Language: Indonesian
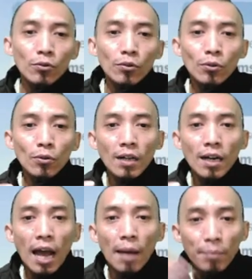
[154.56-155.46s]
untuk
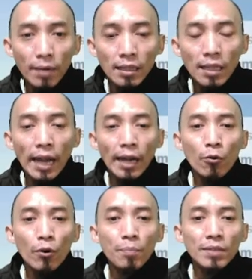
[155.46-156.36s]
nge-upgrade
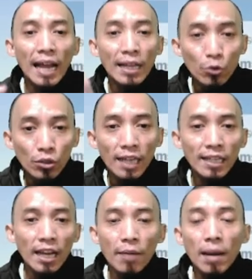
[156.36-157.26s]
equip selanjutnya
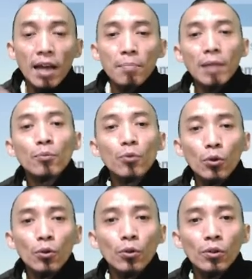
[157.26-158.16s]
di level 40
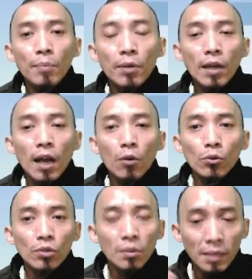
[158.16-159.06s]
tapi
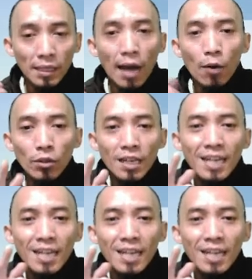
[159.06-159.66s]
kalau untuk sementahun